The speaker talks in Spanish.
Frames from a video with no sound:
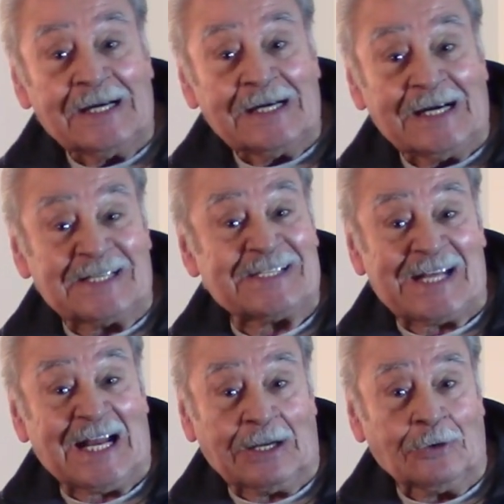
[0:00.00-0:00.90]
hacer
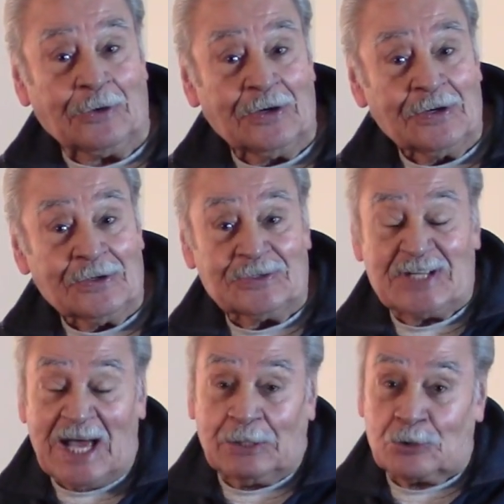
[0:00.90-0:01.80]
algo.
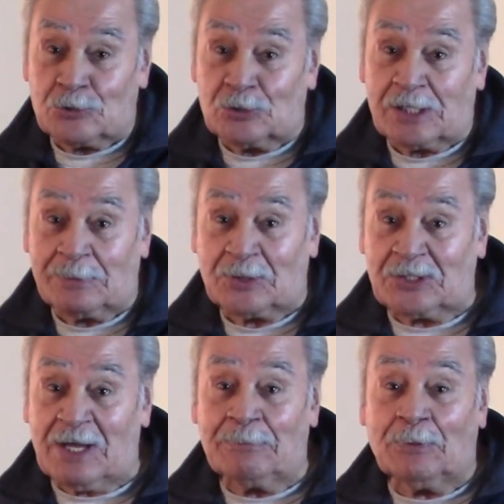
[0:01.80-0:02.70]
Ya en los últimos
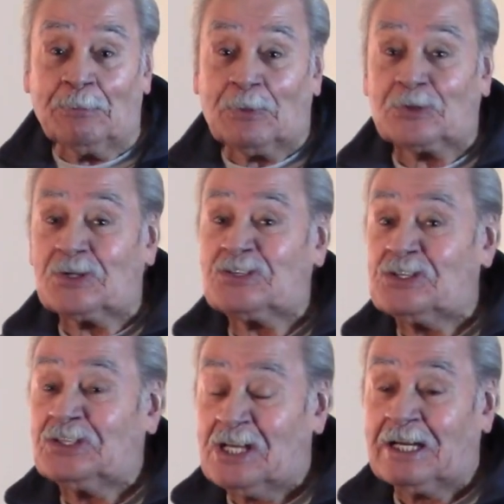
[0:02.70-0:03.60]
tiempos por
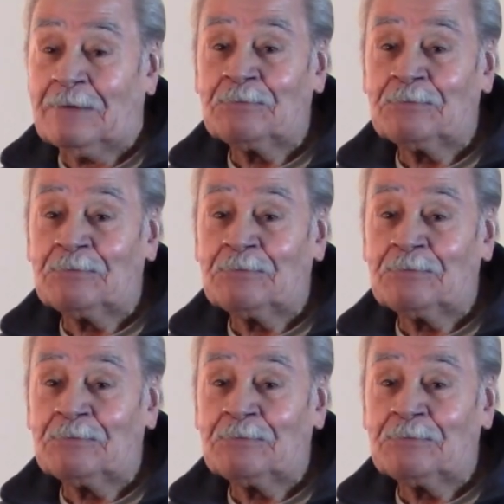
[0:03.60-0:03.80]
resistir,